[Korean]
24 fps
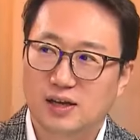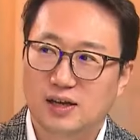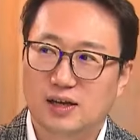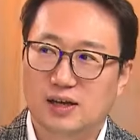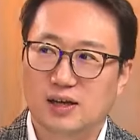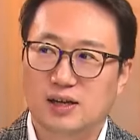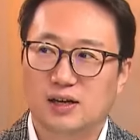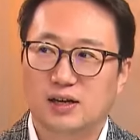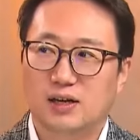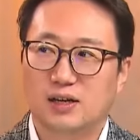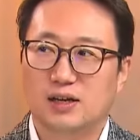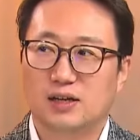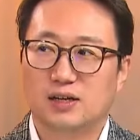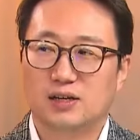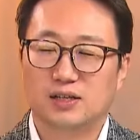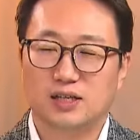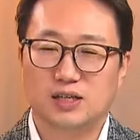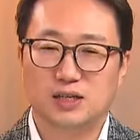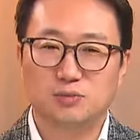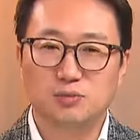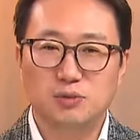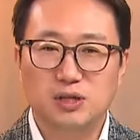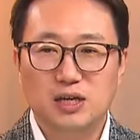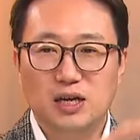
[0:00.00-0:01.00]
어,
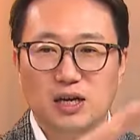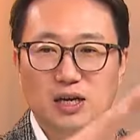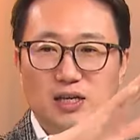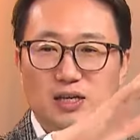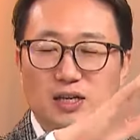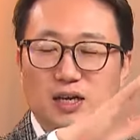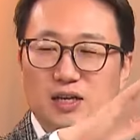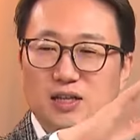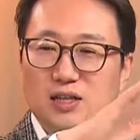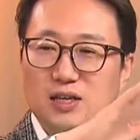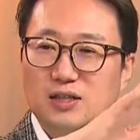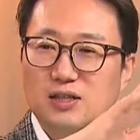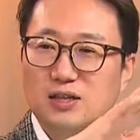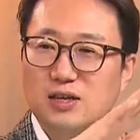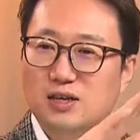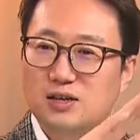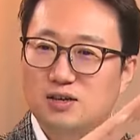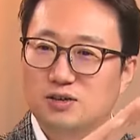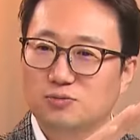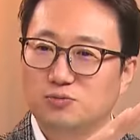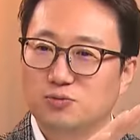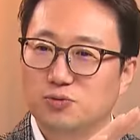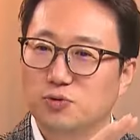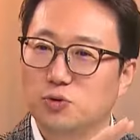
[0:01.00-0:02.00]
금리가 인하된다는
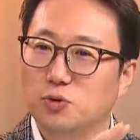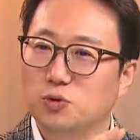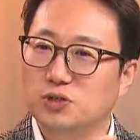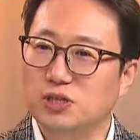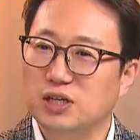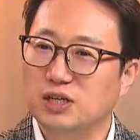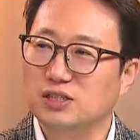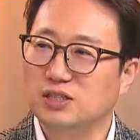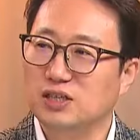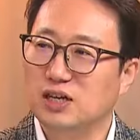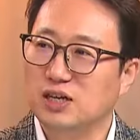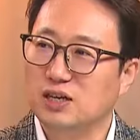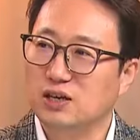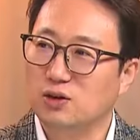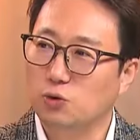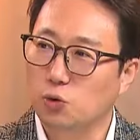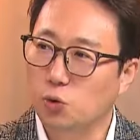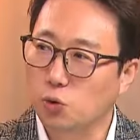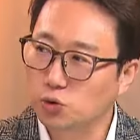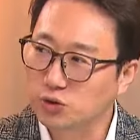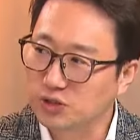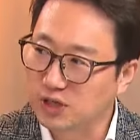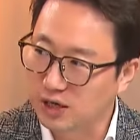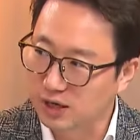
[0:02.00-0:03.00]
건 부동산 시장의
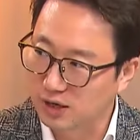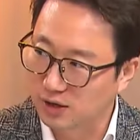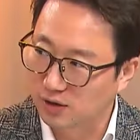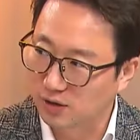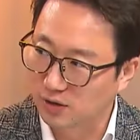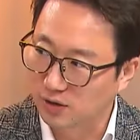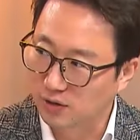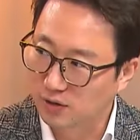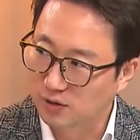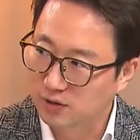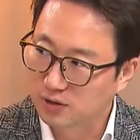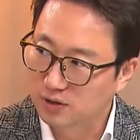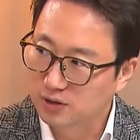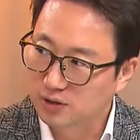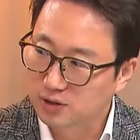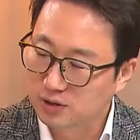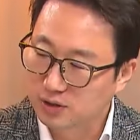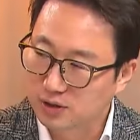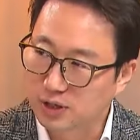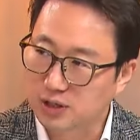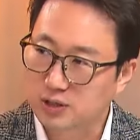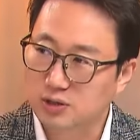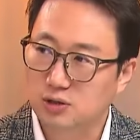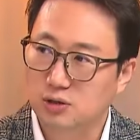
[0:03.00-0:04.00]
호재예요.
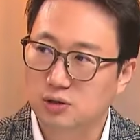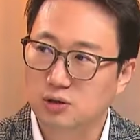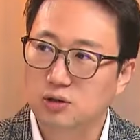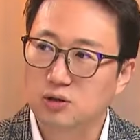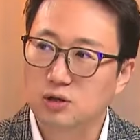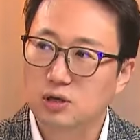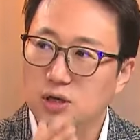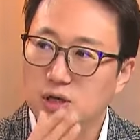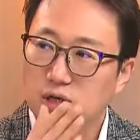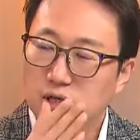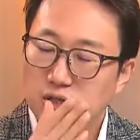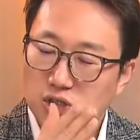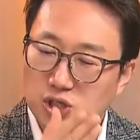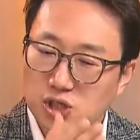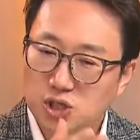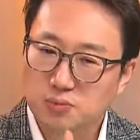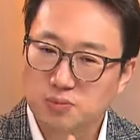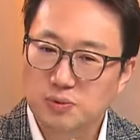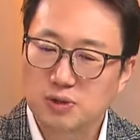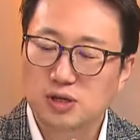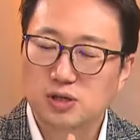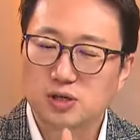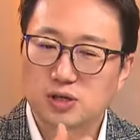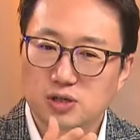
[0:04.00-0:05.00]
그래서
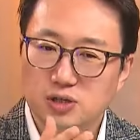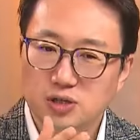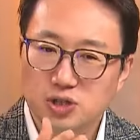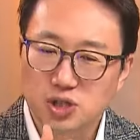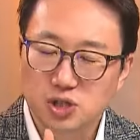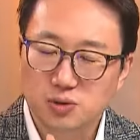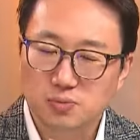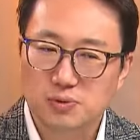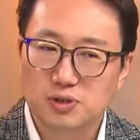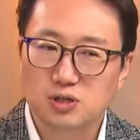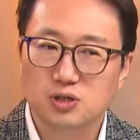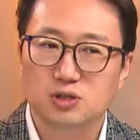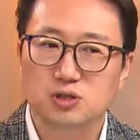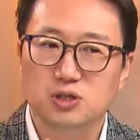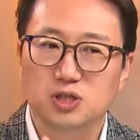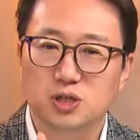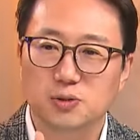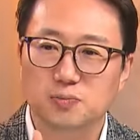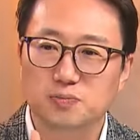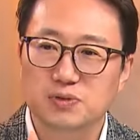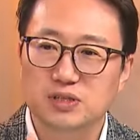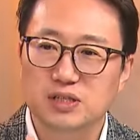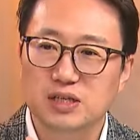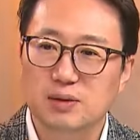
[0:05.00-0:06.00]
11년, 12년,
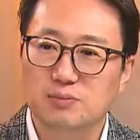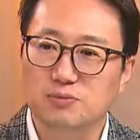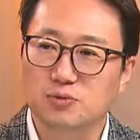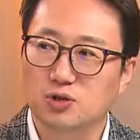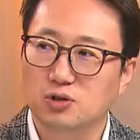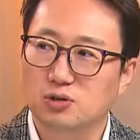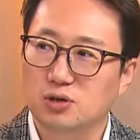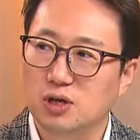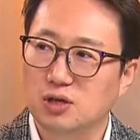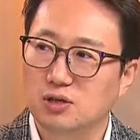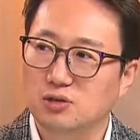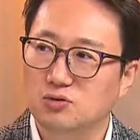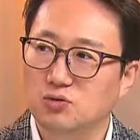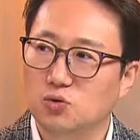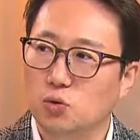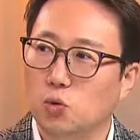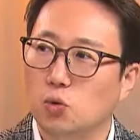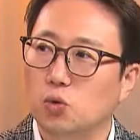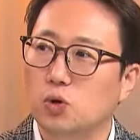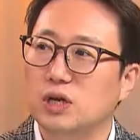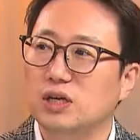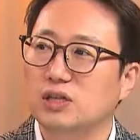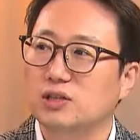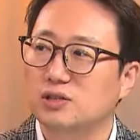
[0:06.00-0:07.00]
13년에는
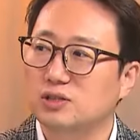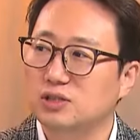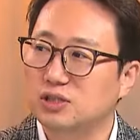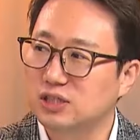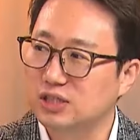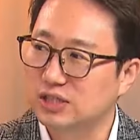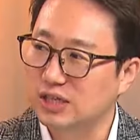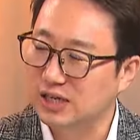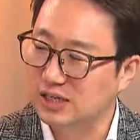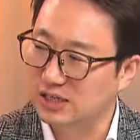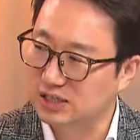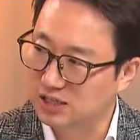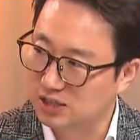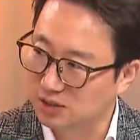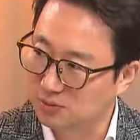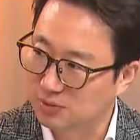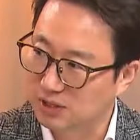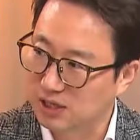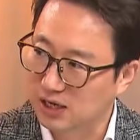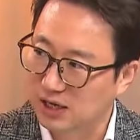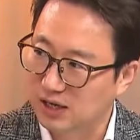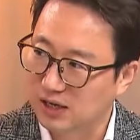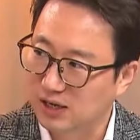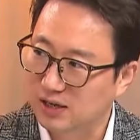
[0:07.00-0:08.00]
올랐던 시장이
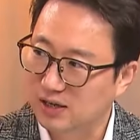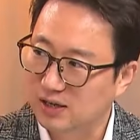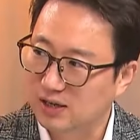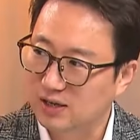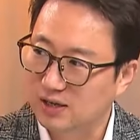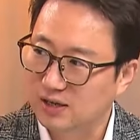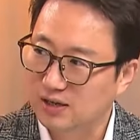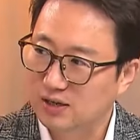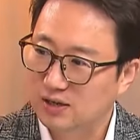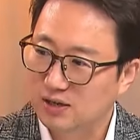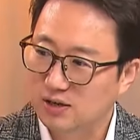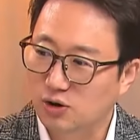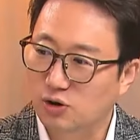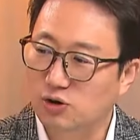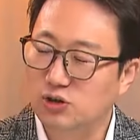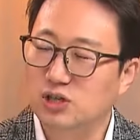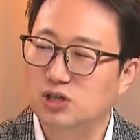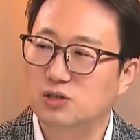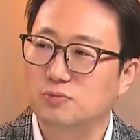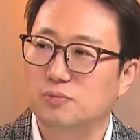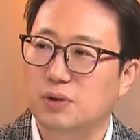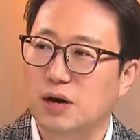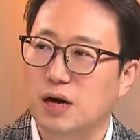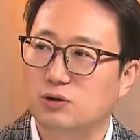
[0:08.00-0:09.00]
있습니다.
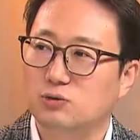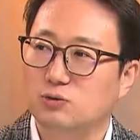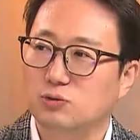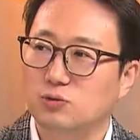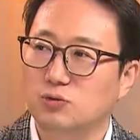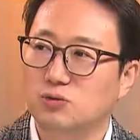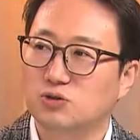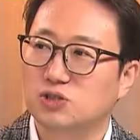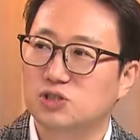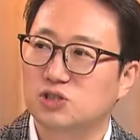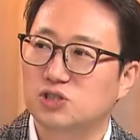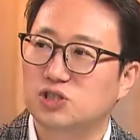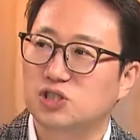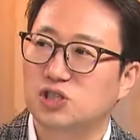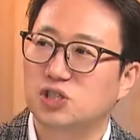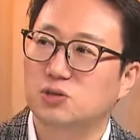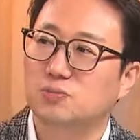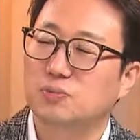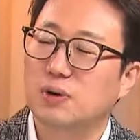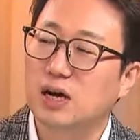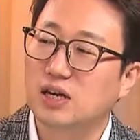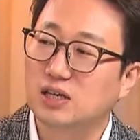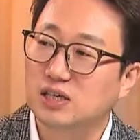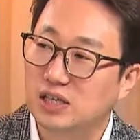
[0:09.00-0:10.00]
거기는 바로
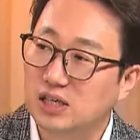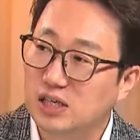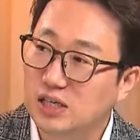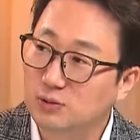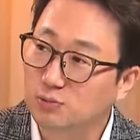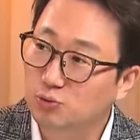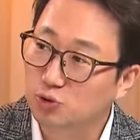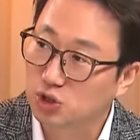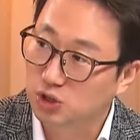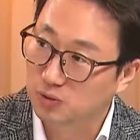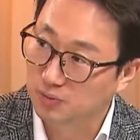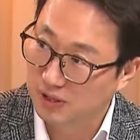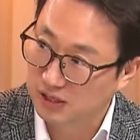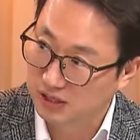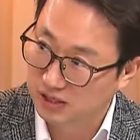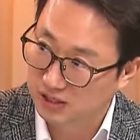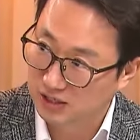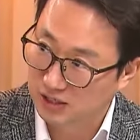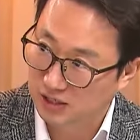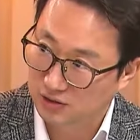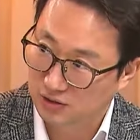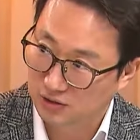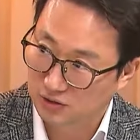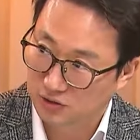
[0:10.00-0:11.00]
지방 일부 지방
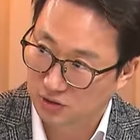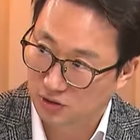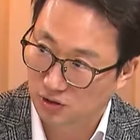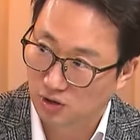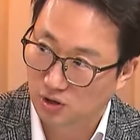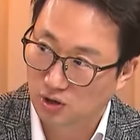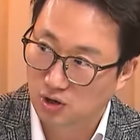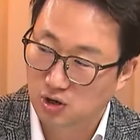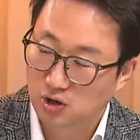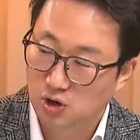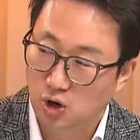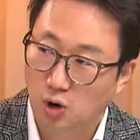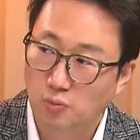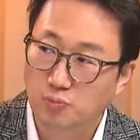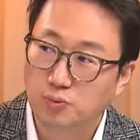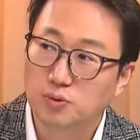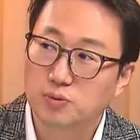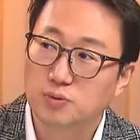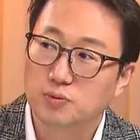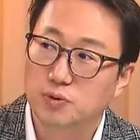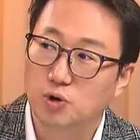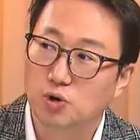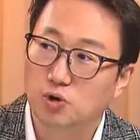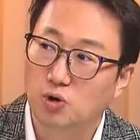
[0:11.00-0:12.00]
시장이었어요.
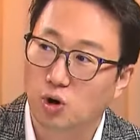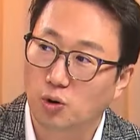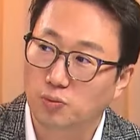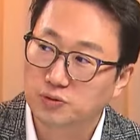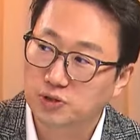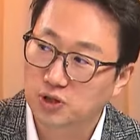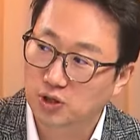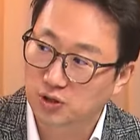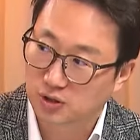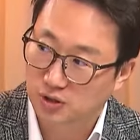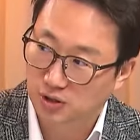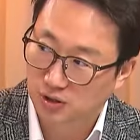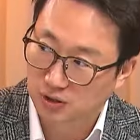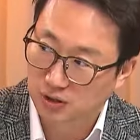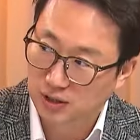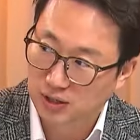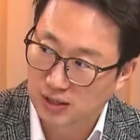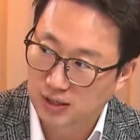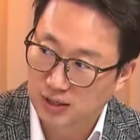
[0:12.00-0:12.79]
거품이 별로 없었던.